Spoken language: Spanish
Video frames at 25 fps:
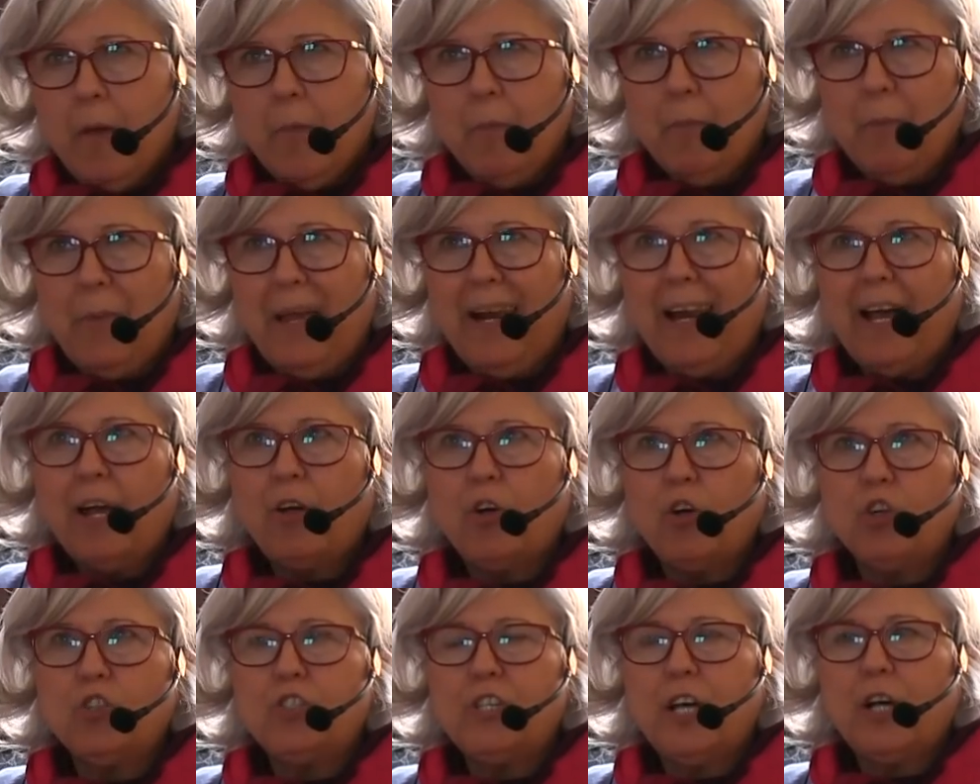ves las
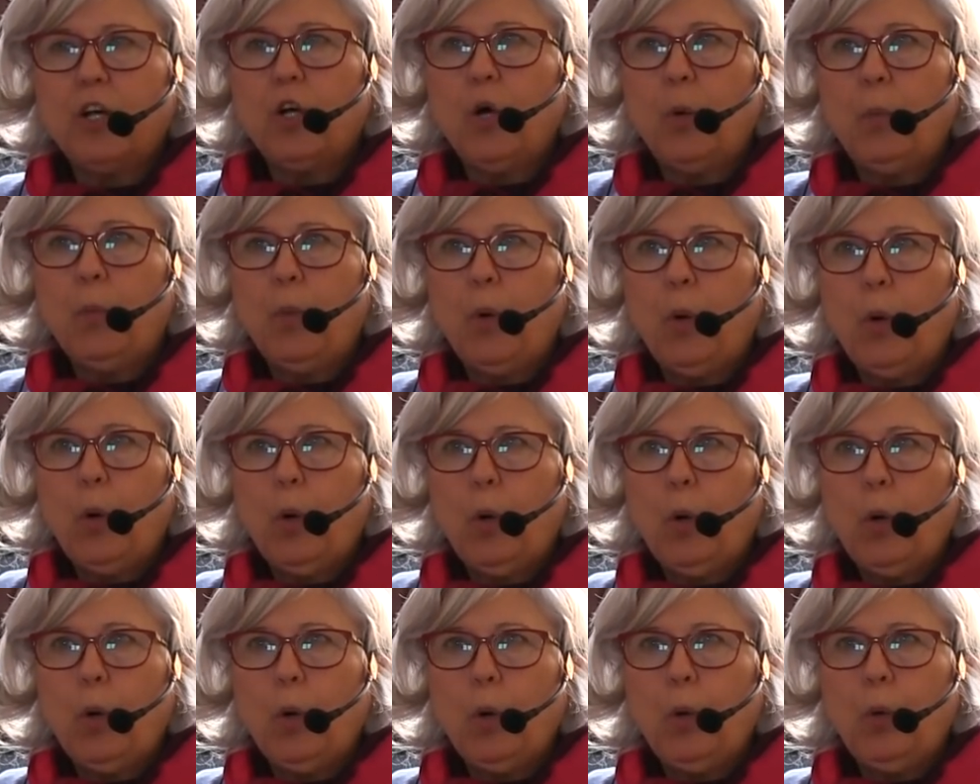cosas
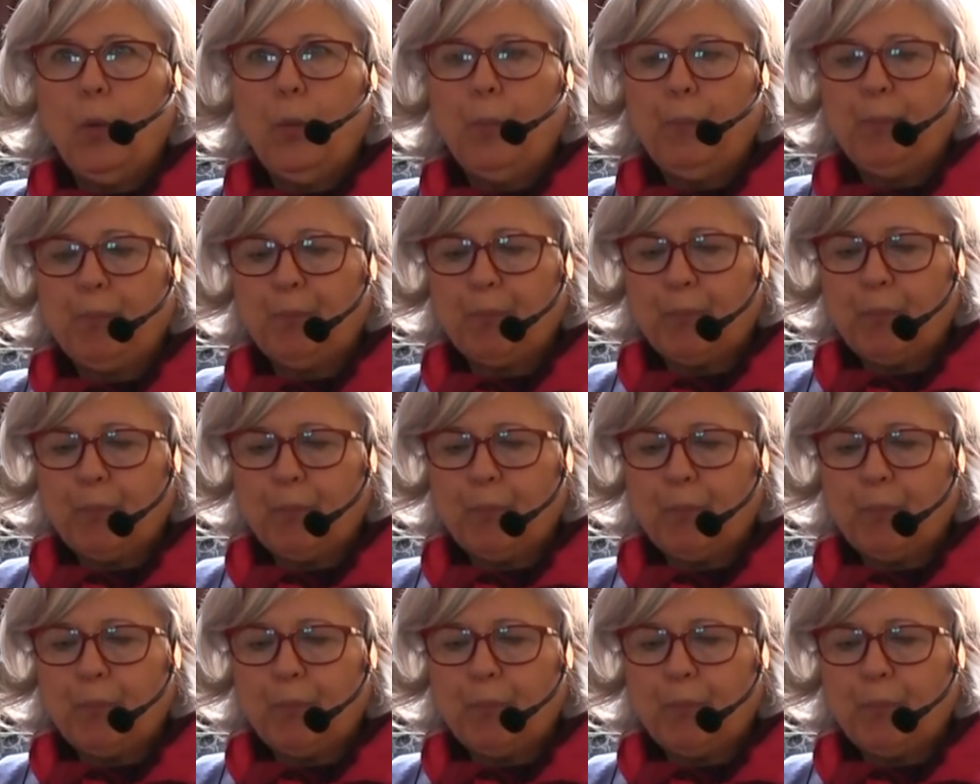como,